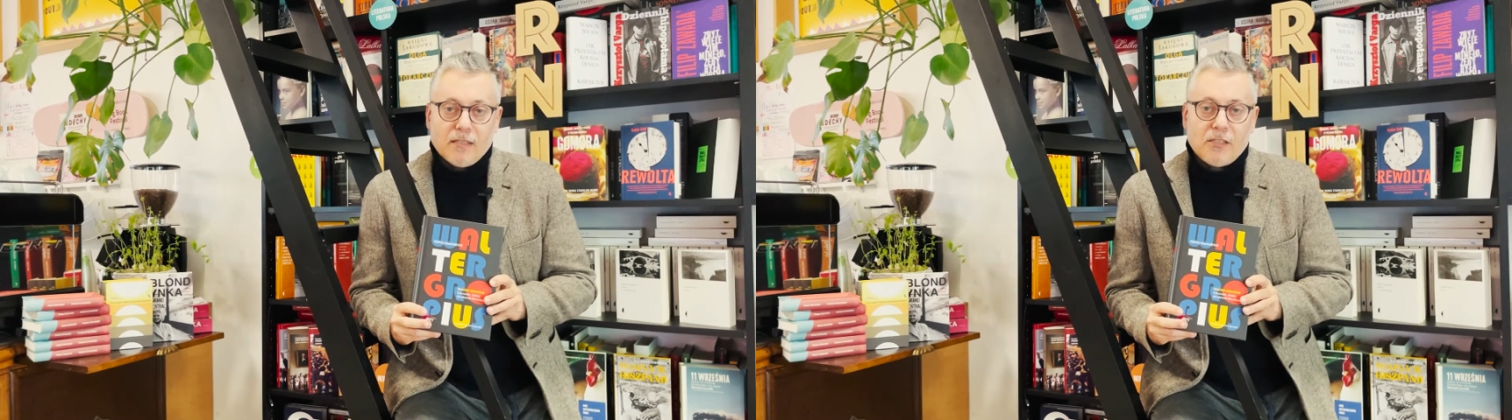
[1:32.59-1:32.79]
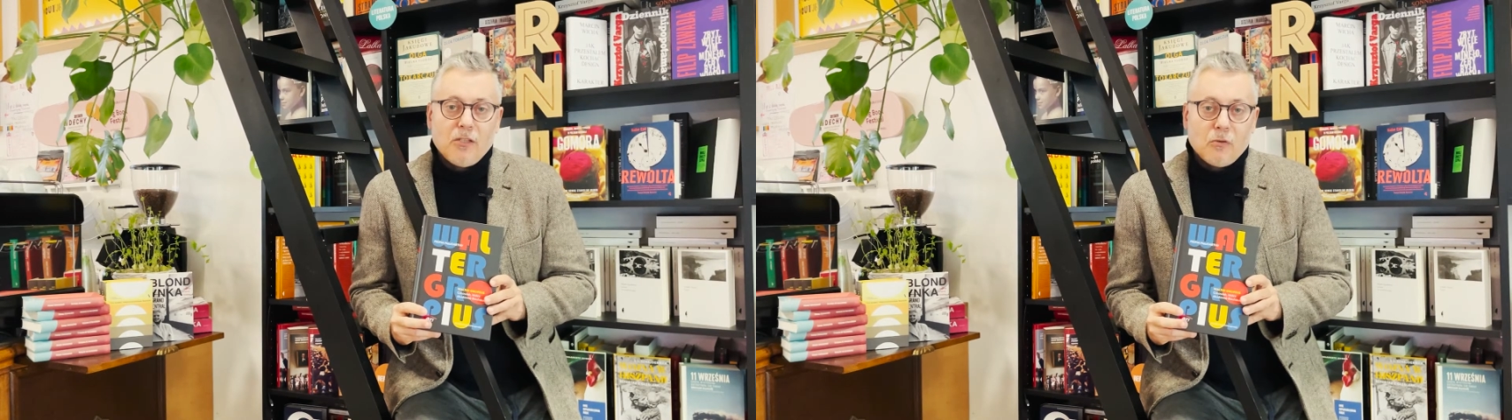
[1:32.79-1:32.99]

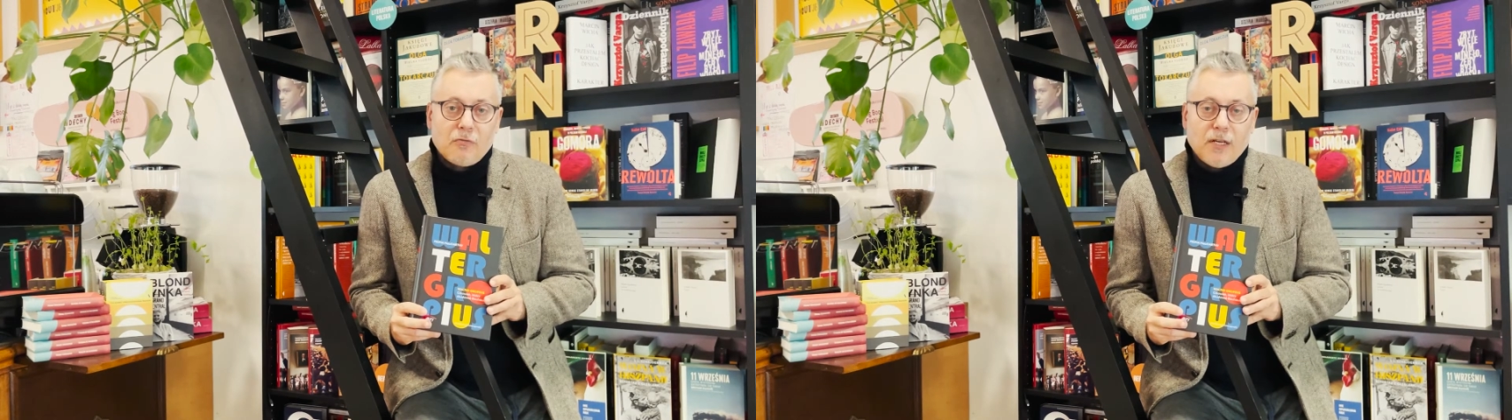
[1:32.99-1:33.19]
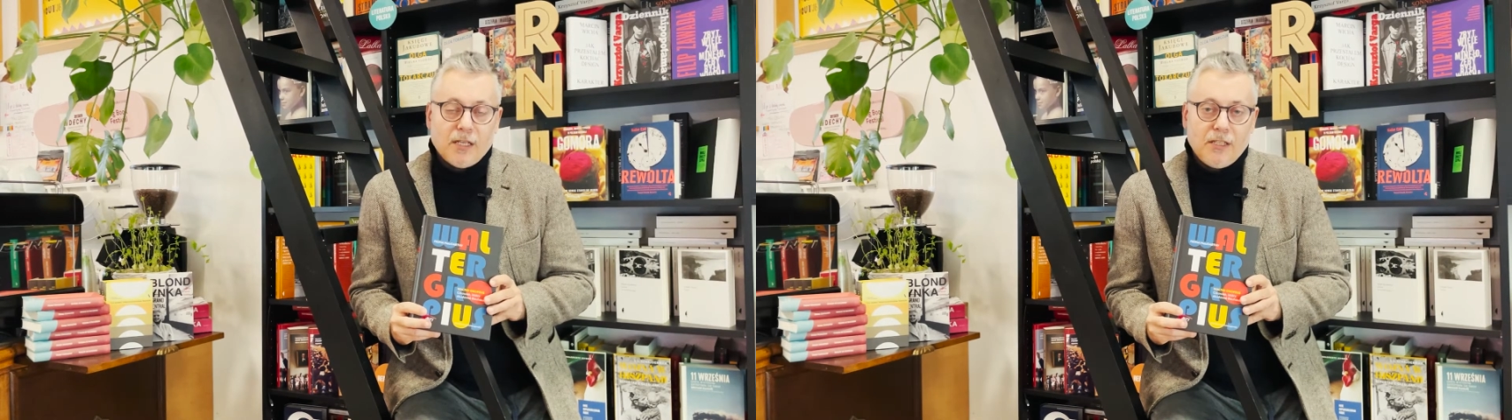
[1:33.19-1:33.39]
stylów
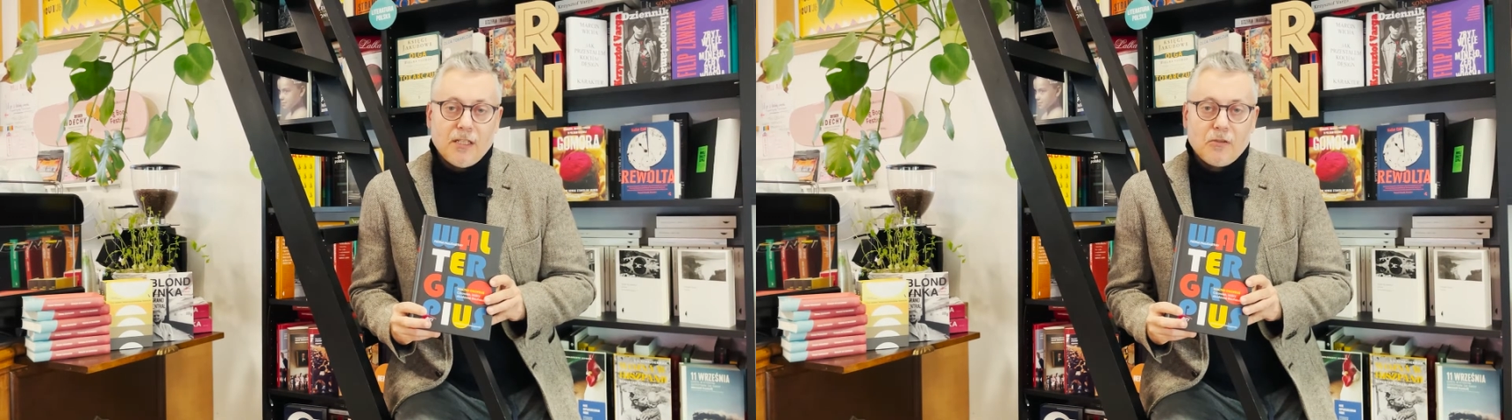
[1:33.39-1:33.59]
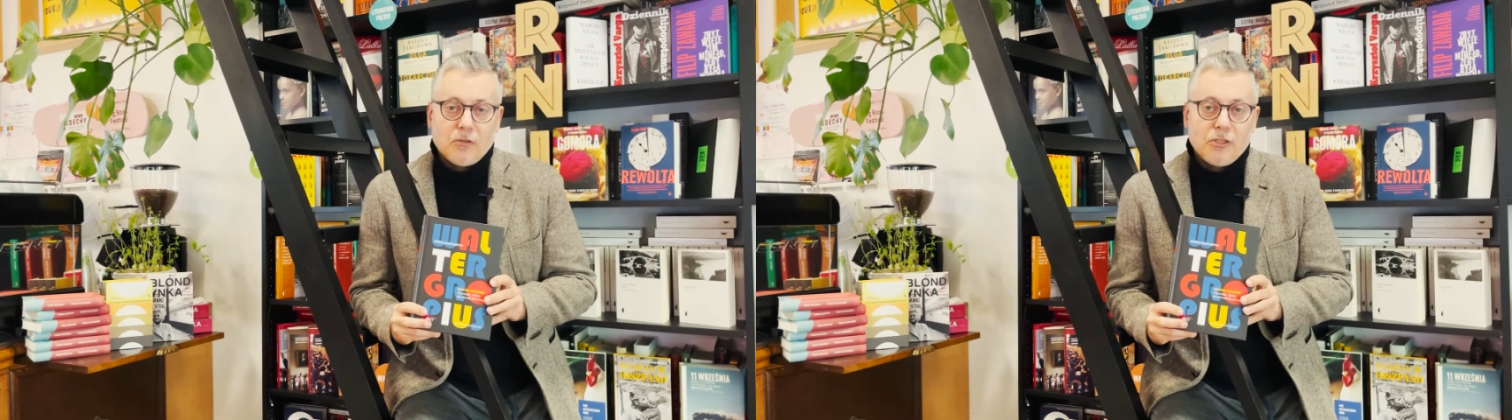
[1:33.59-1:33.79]

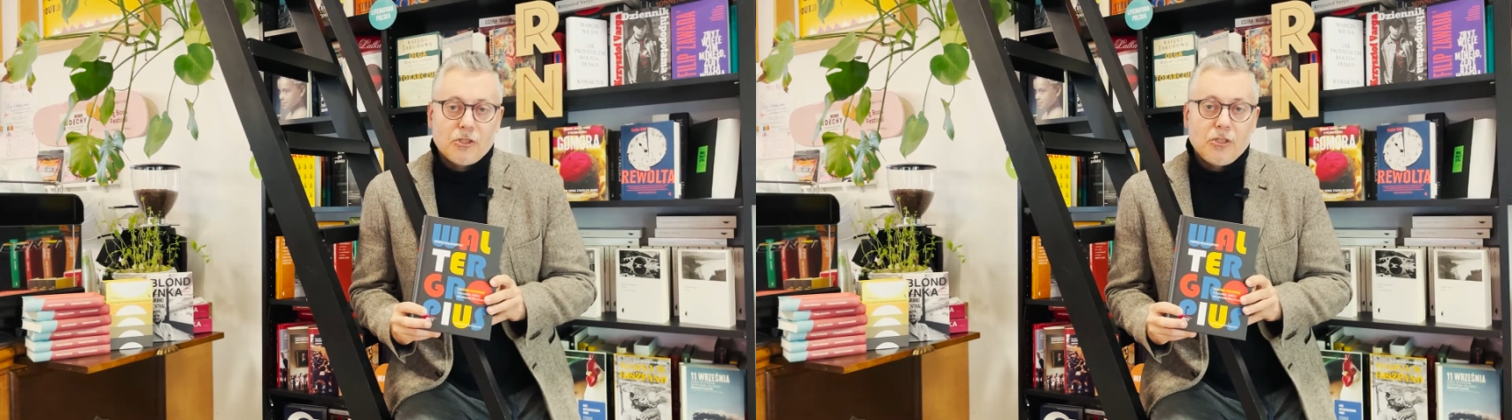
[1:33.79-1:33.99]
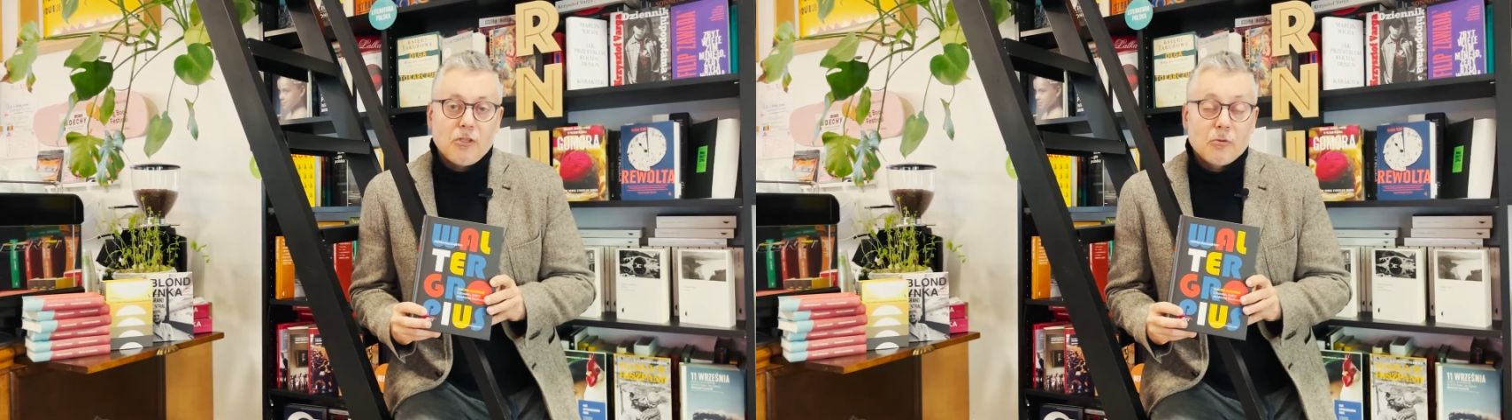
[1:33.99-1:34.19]
architektonicznych,